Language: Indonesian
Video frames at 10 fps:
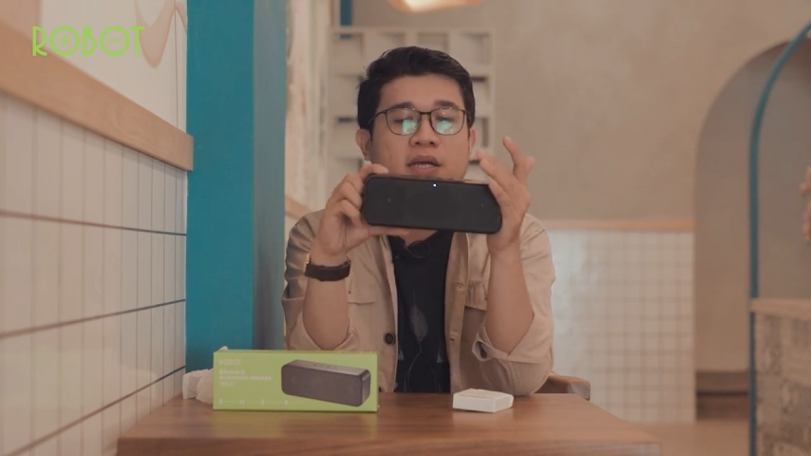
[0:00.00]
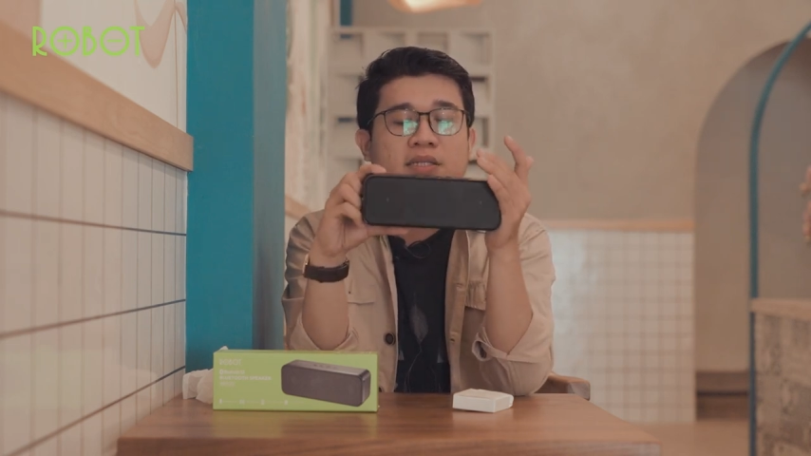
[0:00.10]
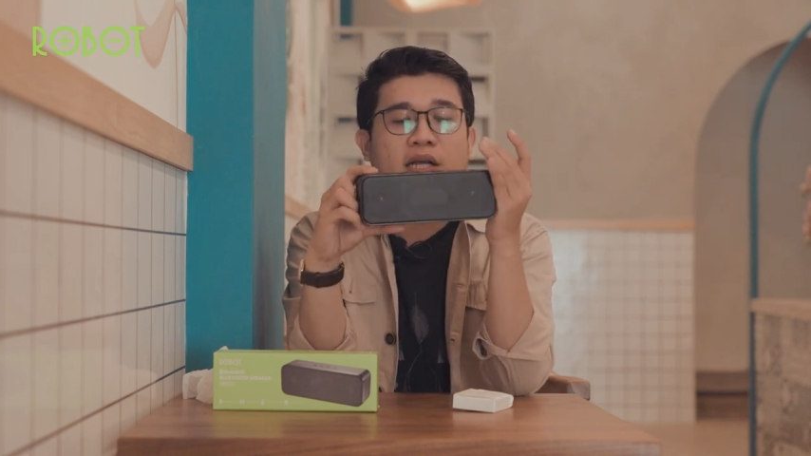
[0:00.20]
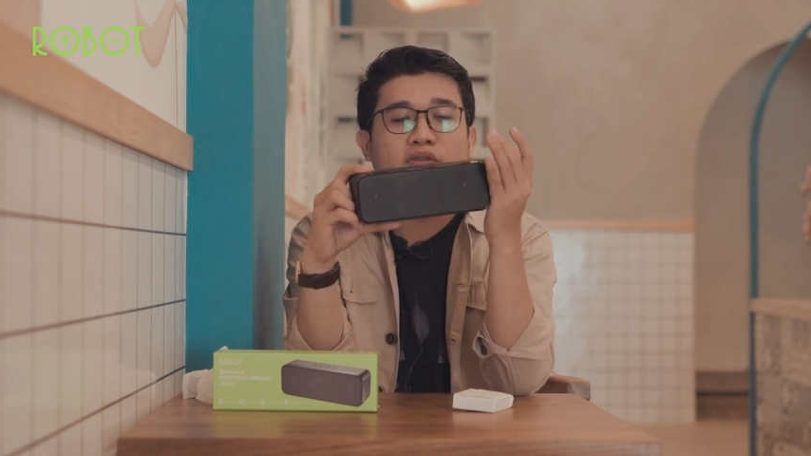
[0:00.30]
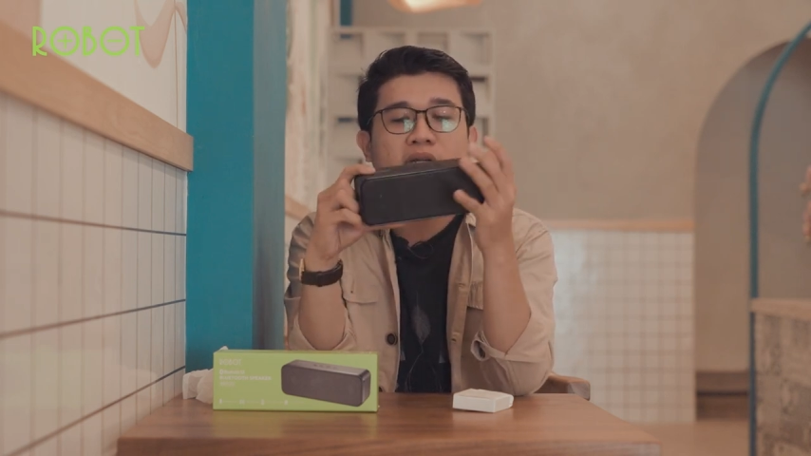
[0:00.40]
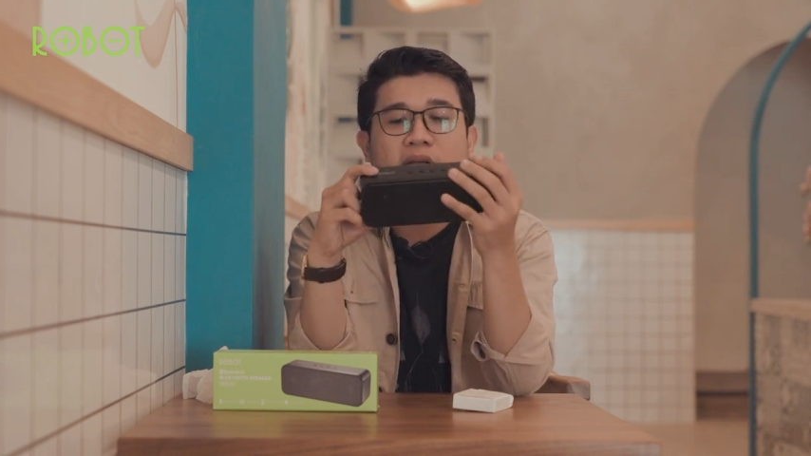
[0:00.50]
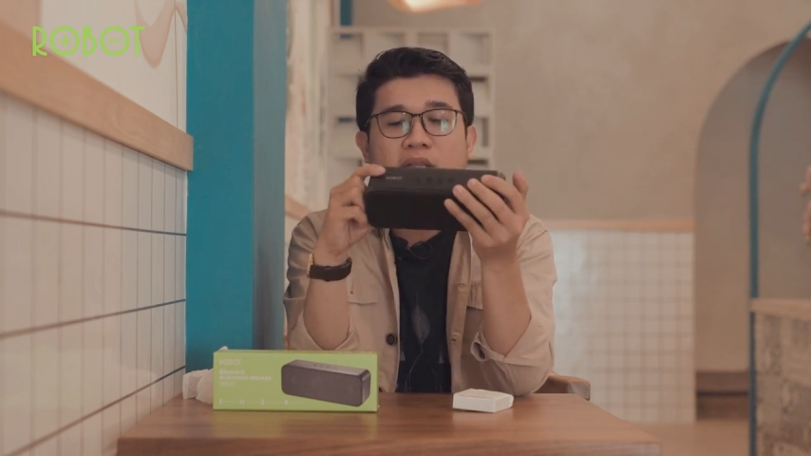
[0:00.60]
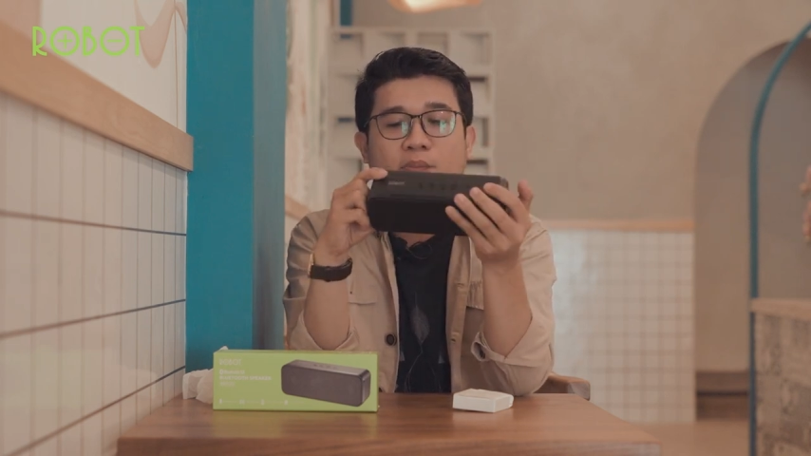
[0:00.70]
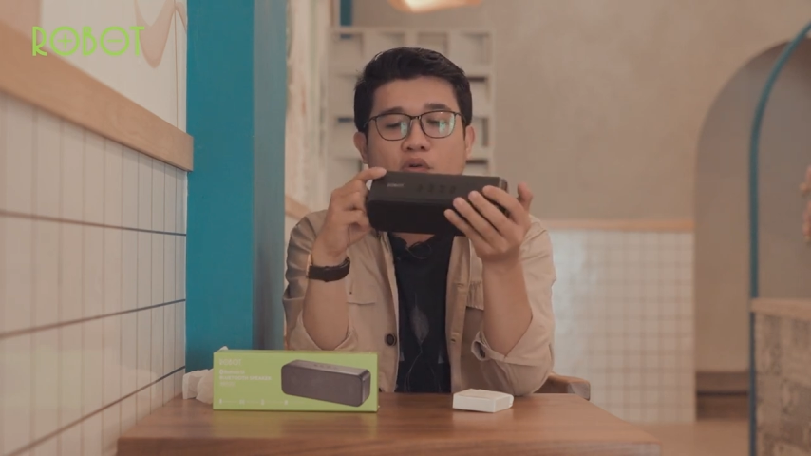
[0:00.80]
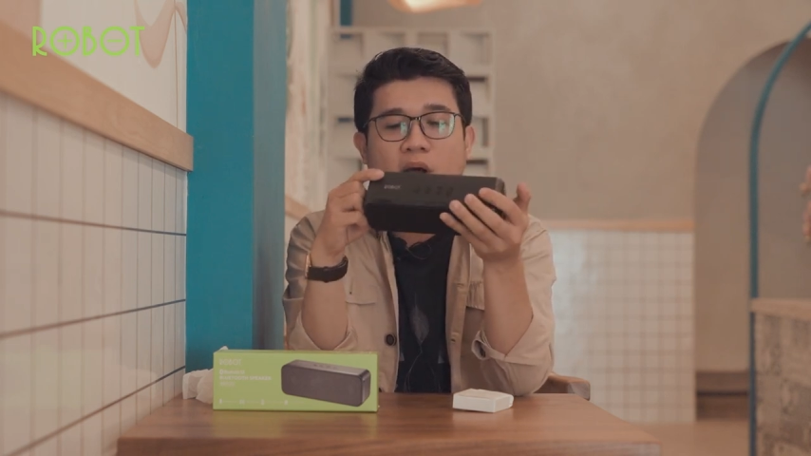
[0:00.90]
Selanjutnya
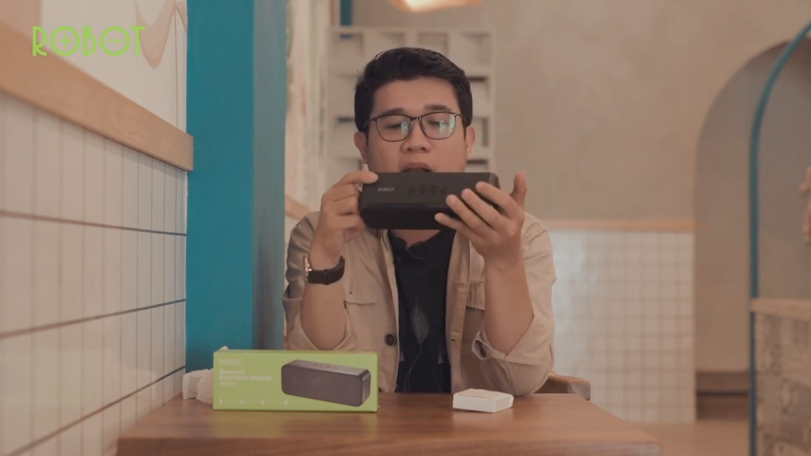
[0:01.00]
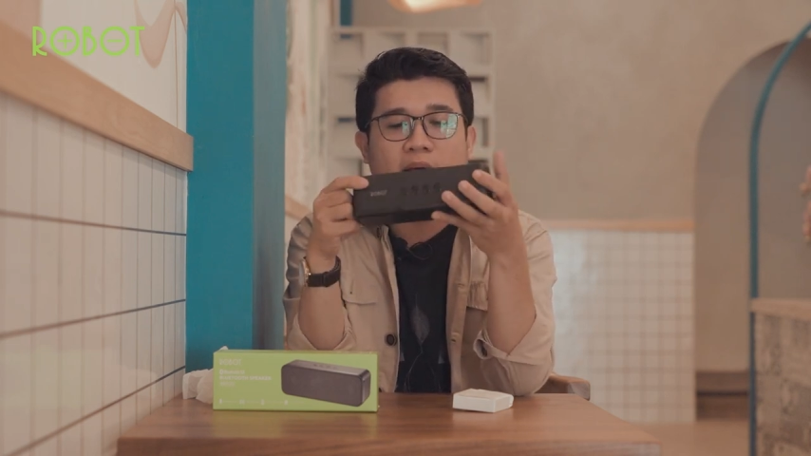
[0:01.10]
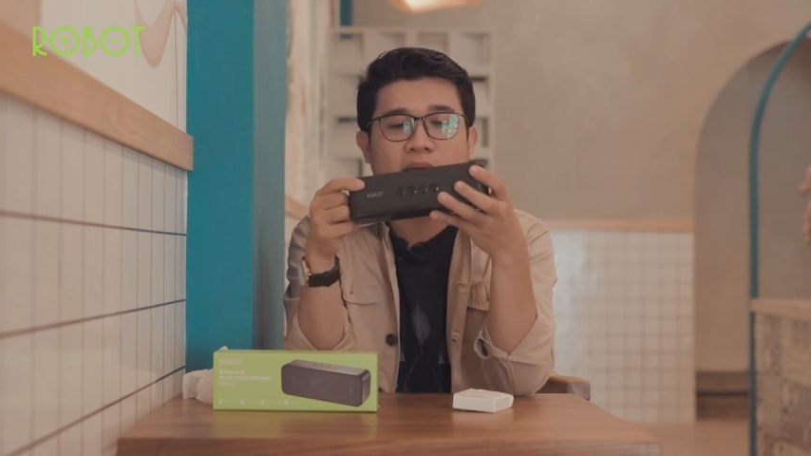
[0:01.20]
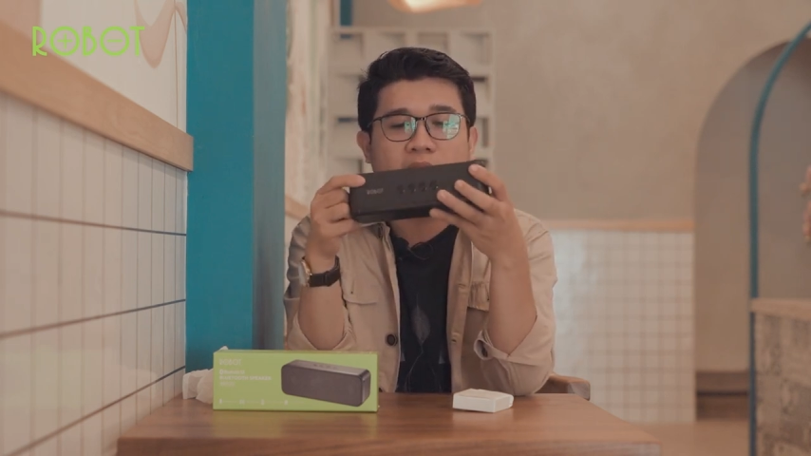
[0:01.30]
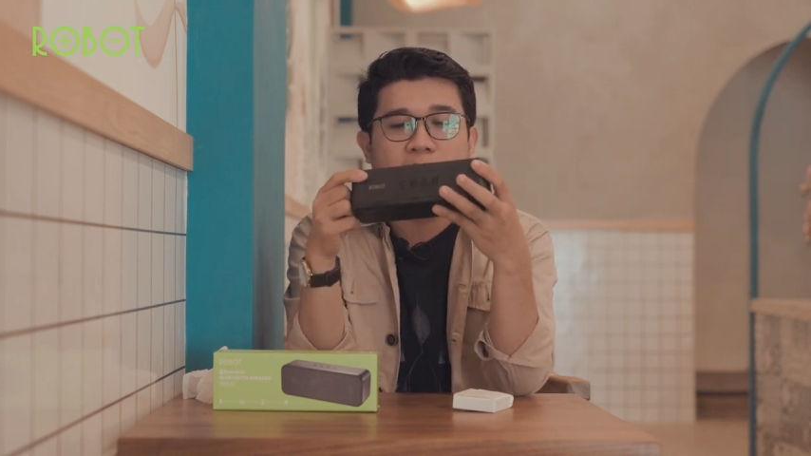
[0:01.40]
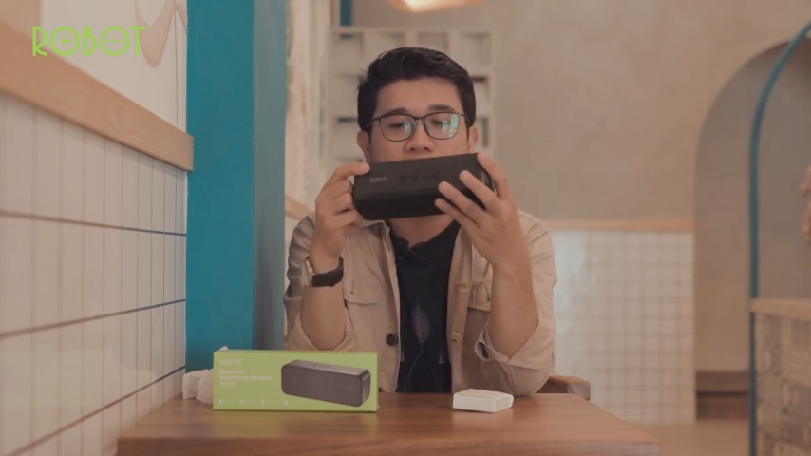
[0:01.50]
kita buka lagi